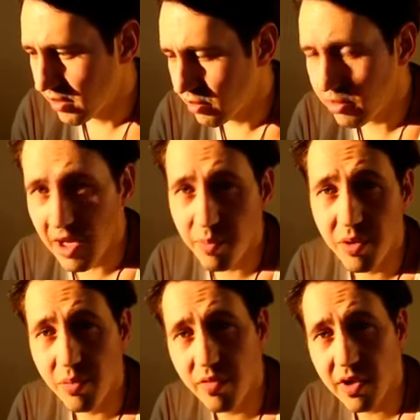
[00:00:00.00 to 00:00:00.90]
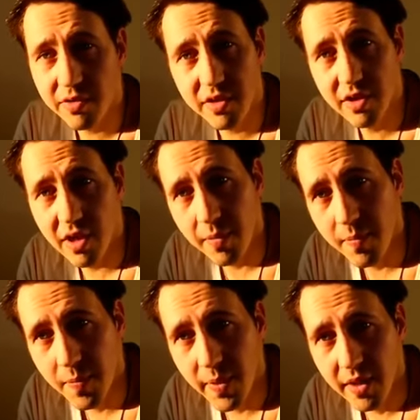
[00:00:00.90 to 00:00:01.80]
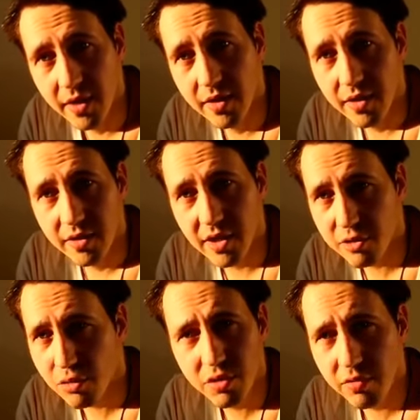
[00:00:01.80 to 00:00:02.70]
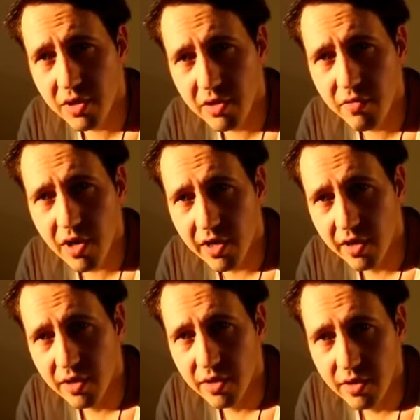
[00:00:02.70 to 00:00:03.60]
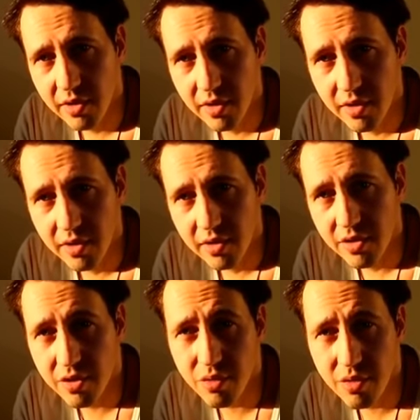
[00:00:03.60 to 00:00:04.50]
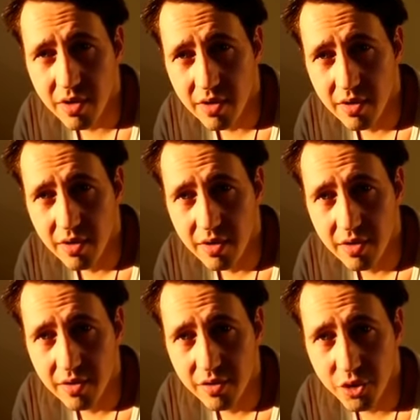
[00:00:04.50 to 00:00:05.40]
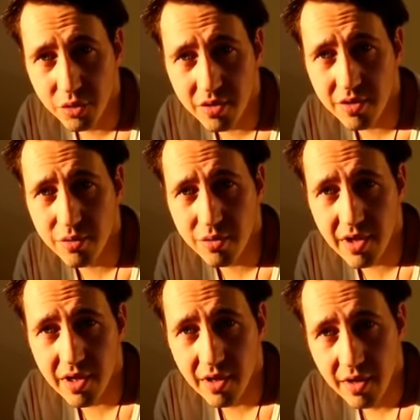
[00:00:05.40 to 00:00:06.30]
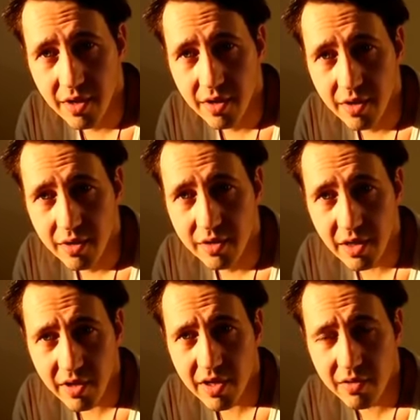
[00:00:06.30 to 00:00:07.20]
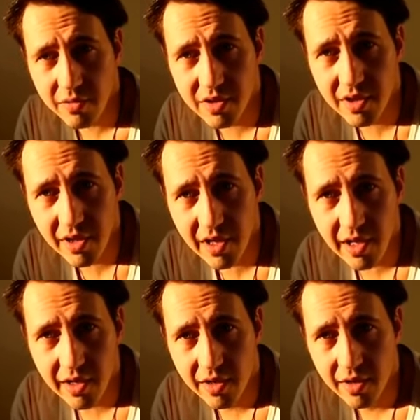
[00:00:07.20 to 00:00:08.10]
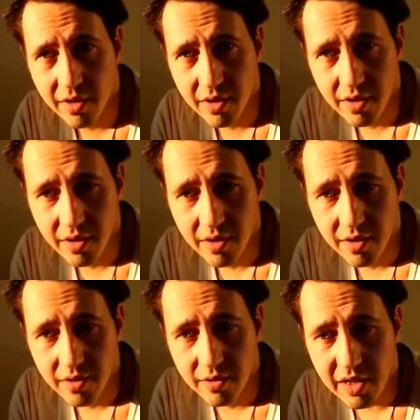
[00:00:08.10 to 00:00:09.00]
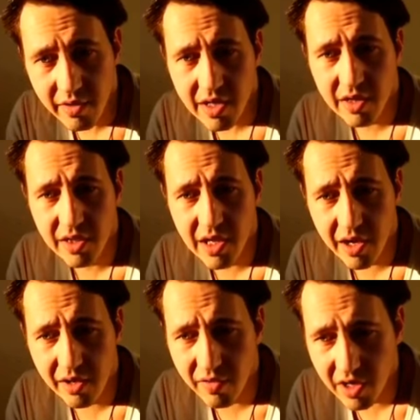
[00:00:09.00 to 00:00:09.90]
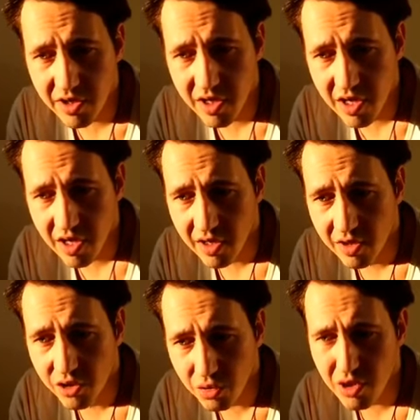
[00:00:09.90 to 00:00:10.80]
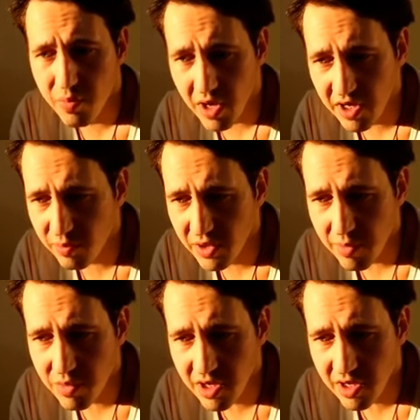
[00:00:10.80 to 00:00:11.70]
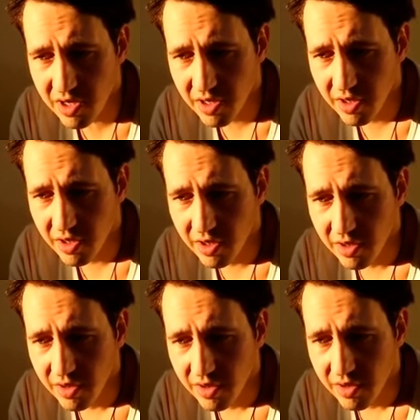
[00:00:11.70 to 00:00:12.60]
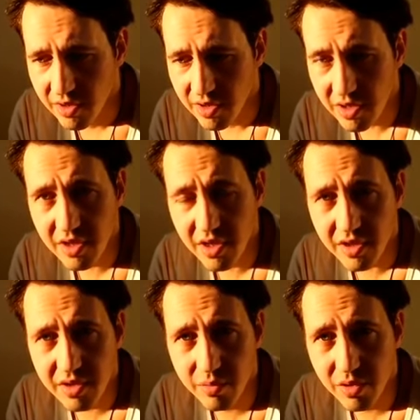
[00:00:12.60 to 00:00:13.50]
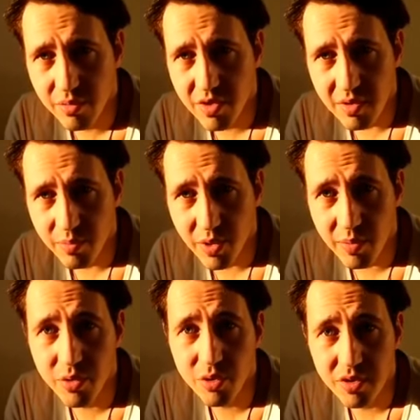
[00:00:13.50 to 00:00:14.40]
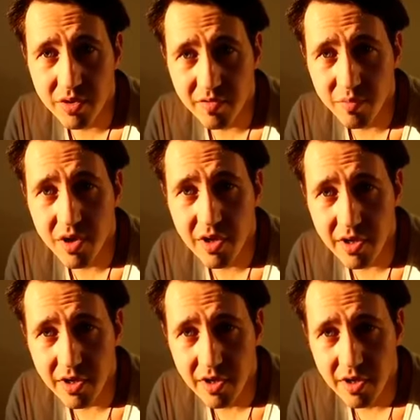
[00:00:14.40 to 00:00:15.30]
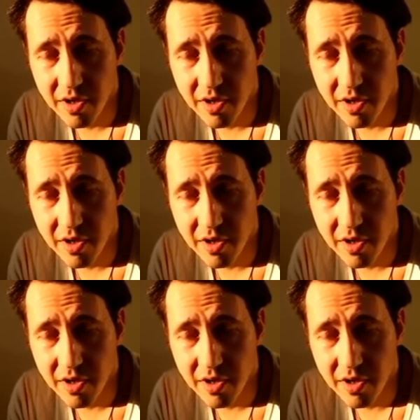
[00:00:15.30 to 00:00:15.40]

Тут я перебивал всегда, дослушивал едва ли. «Дедуня, что за ерунда? Давай, как вы стреляли. Давай, как ты горел в огне, чуть не погиб на мине». Неинтересно было мне про простыни в Берлине.